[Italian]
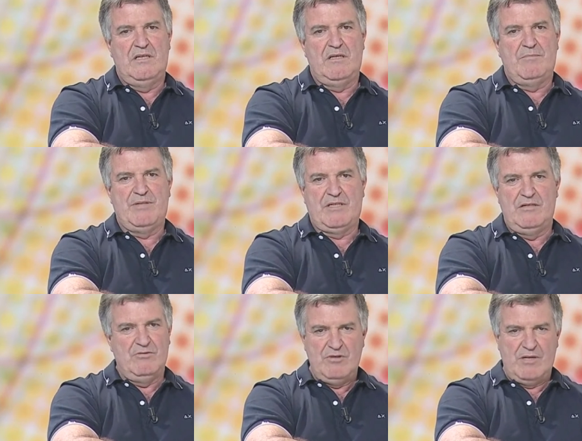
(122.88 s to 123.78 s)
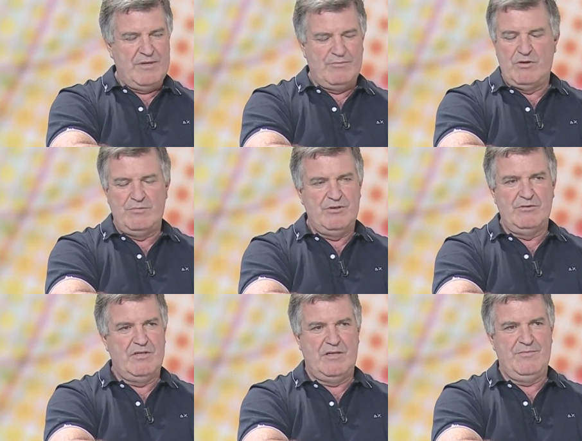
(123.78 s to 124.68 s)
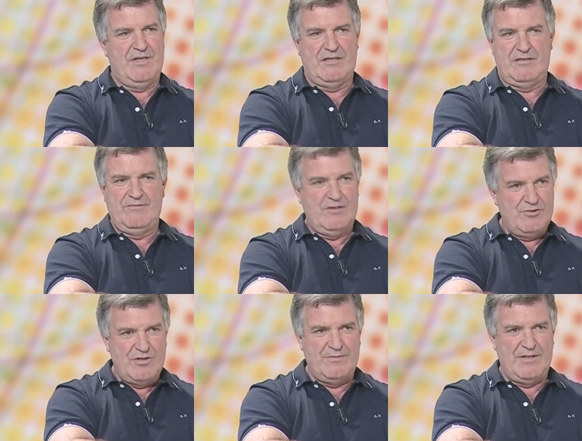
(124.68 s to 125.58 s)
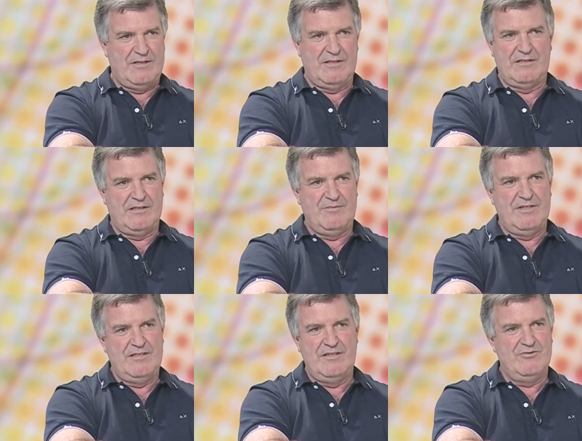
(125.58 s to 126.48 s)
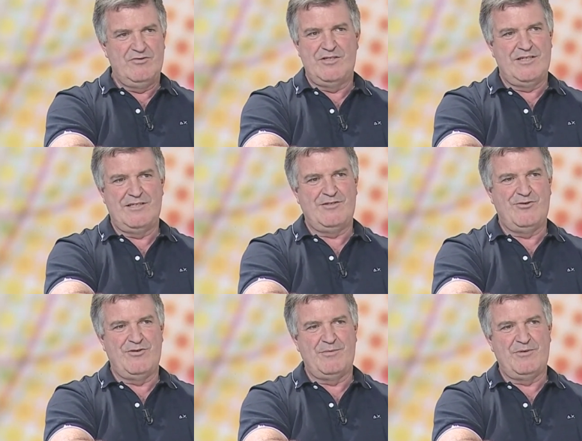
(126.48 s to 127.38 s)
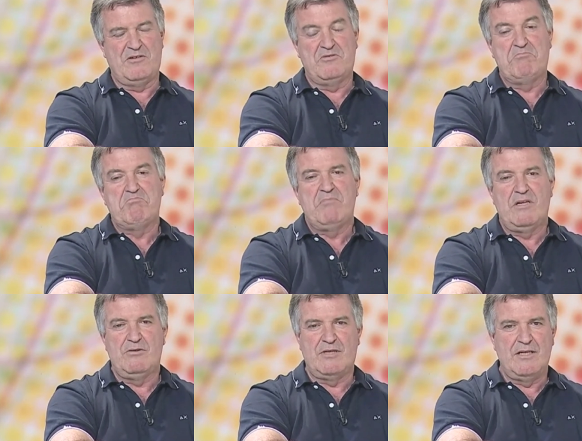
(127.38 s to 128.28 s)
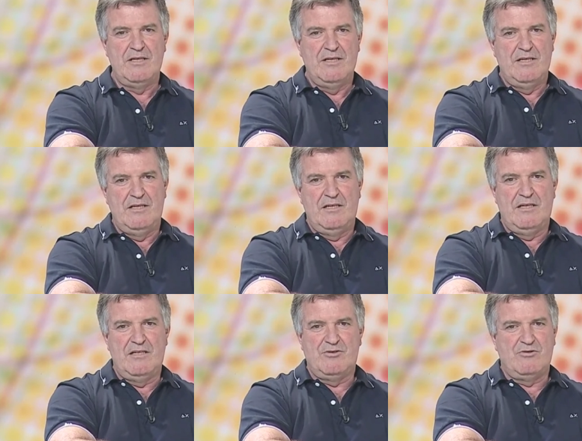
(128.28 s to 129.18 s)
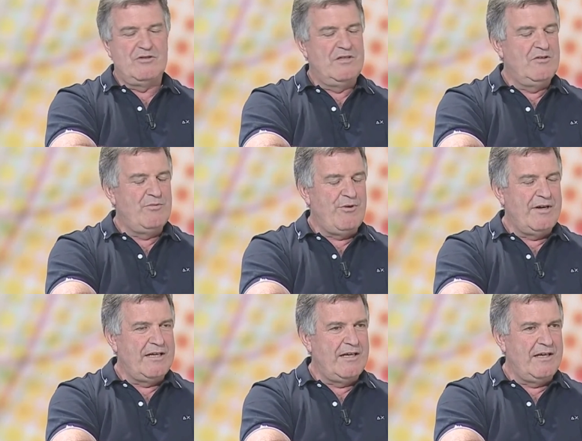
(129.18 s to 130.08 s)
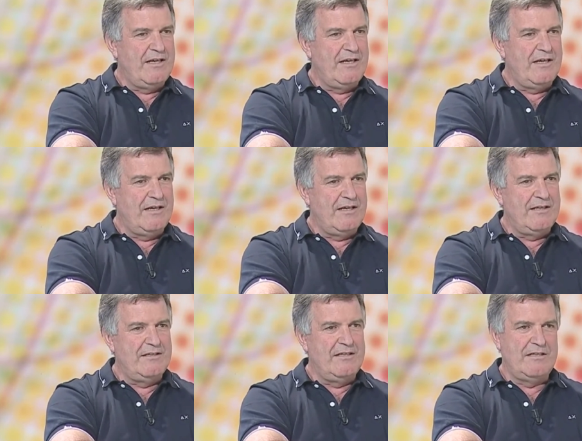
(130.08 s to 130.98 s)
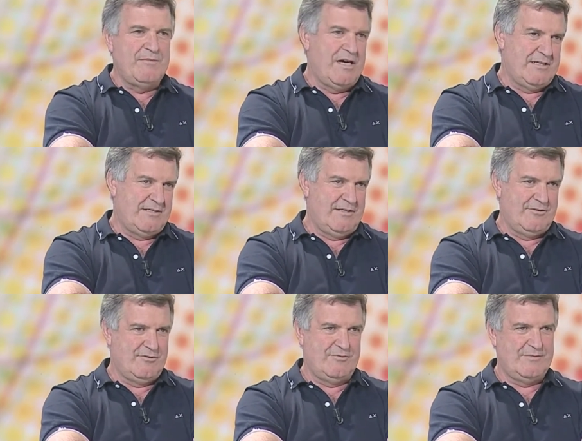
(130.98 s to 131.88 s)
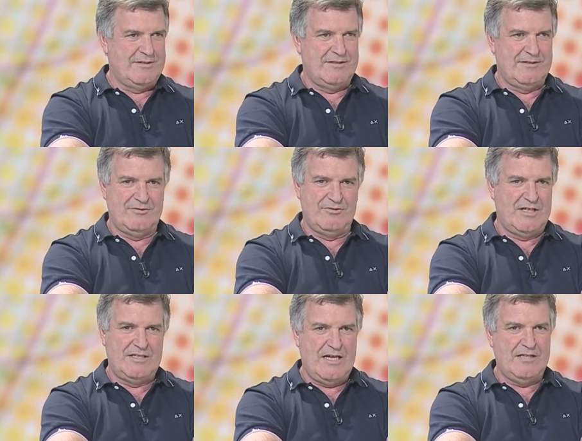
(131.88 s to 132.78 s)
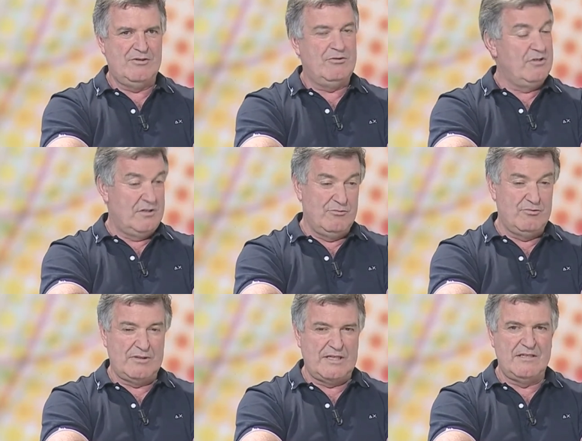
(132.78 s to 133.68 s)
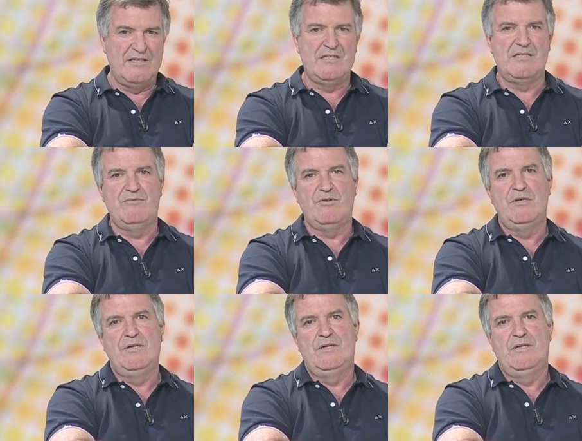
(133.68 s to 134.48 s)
eh, perché noi abbiamo l'obbligo di cambiare velocemente, altrimenti non ci sarà storia per noi. Allora, il sottoscritto può anche dire basta, insomma, ho già dato, ho ricevuto tantissimo,